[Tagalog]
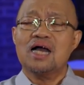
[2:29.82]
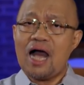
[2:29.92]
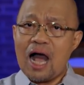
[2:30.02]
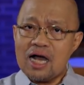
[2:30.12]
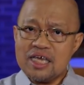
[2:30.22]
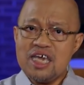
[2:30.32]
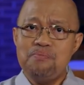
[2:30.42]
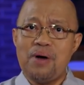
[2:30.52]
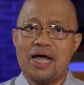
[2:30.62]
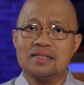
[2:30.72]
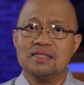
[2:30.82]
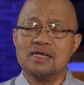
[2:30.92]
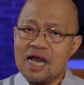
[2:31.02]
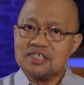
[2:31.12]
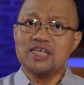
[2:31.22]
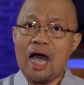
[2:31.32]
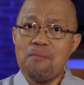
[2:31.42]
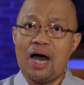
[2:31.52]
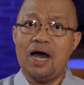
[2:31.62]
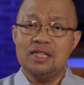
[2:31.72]
kakakibat
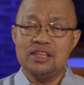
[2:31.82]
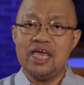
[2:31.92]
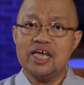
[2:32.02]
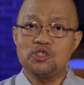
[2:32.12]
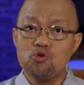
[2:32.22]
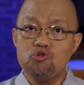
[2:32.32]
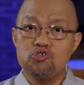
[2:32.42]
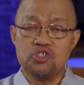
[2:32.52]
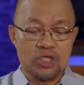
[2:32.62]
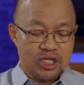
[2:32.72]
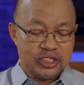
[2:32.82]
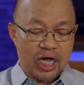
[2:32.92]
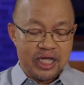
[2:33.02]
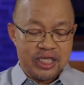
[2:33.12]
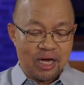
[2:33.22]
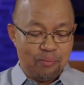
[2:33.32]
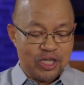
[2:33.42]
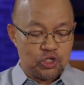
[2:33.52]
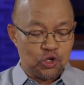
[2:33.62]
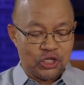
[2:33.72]
kasama ni Jesus sa kanyang
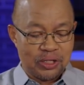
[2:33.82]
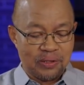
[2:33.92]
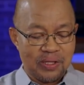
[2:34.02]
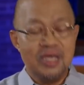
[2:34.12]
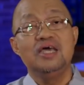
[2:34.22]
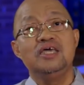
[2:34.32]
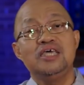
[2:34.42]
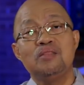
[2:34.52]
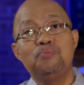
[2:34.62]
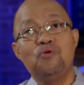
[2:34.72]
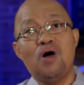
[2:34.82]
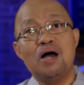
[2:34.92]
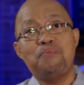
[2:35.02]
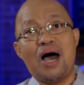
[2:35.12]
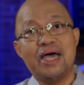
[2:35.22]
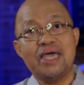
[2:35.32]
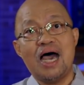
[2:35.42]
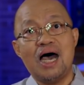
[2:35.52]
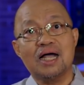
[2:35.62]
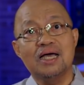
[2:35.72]
misyon. Yan po ang
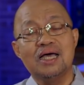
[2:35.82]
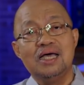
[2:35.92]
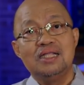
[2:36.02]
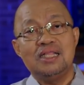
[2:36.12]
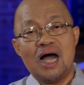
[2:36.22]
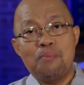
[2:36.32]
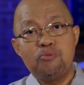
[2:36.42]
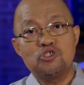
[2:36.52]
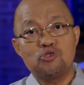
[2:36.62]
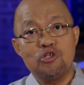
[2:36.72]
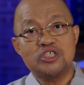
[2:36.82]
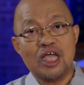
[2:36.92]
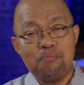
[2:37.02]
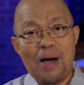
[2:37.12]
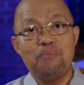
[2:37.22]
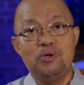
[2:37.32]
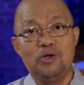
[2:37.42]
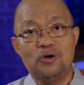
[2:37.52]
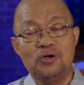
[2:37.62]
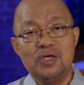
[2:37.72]
pahayag ng Apostol San
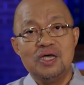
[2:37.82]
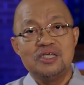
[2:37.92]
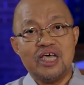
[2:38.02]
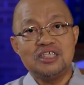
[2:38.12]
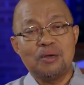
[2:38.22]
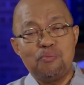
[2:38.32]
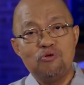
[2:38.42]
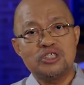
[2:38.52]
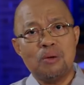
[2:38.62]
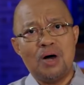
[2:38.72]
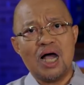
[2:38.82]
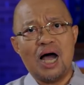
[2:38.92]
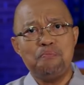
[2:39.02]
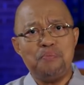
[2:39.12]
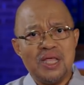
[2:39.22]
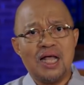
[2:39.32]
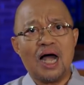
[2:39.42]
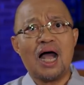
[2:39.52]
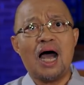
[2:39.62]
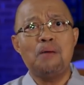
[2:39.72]
Pablo sa isa po sa mga
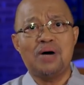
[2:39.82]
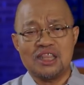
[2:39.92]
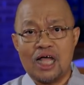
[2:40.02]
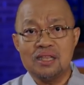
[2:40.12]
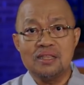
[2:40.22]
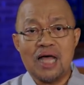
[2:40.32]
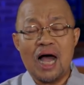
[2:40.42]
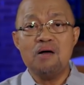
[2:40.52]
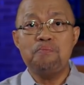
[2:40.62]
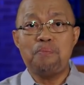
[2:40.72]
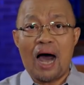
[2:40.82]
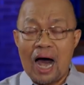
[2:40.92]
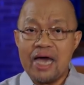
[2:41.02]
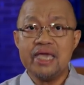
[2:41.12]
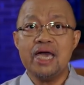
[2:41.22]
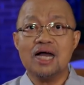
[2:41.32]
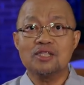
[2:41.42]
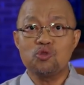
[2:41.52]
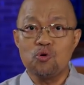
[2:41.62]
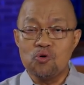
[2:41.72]
pinakamatandang
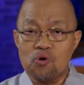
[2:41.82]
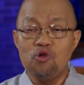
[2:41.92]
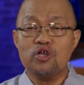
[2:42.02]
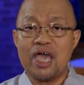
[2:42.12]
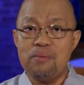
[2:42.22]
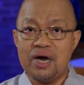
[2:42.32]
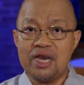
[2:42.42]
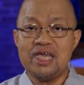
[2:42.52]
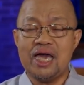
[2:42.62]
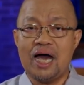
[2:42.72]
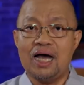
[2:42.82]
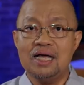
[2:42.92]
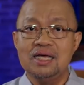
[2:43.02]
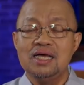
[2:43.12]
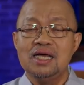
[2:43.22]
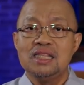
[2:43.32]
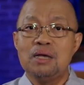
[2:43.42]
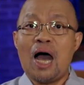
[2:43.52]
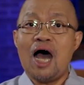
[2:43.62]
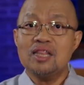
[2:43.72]
pahayag tungkol kay Maria
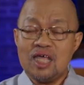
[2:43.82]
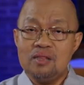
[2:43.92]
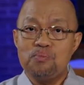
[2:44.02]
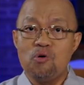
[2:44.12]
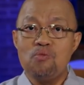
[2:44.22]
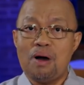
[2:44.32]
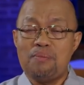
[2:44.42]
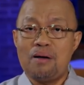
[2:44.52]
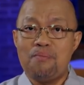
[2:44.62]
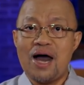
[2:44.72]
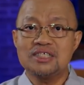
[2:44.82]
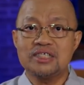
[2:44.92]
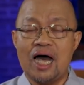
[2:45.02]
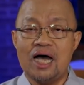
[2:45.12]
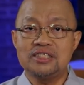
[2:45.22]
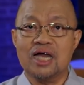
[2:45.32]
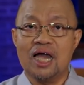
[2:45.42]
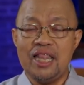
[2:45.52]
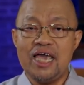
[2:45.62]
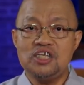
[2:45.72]
na atin pong mababasa sa
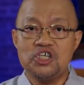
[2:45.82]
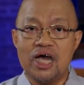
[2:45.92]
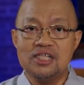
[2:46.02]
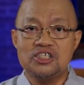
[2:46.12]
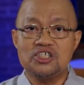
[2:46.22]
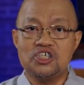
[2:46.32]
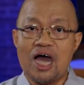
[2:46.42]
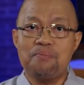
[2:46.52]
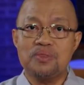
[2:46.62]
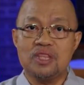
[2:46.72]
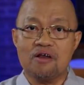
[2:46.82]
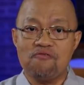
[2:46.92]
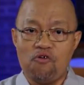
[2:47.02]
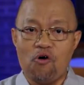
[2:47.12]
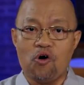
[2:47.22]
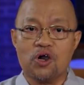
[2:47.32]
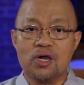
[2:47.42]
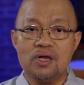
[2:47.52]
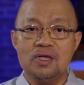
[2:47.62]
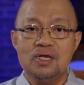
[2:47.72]
Galatians chapter
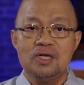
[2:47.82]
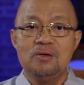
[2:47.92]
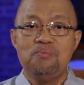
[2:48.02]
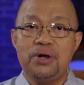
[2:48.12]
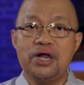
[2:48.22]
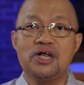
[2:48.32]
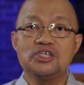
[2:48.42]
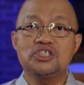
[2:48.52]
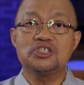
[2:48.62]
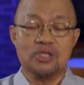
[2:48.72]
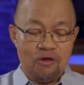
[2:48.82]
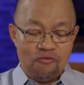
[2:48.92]
4 verse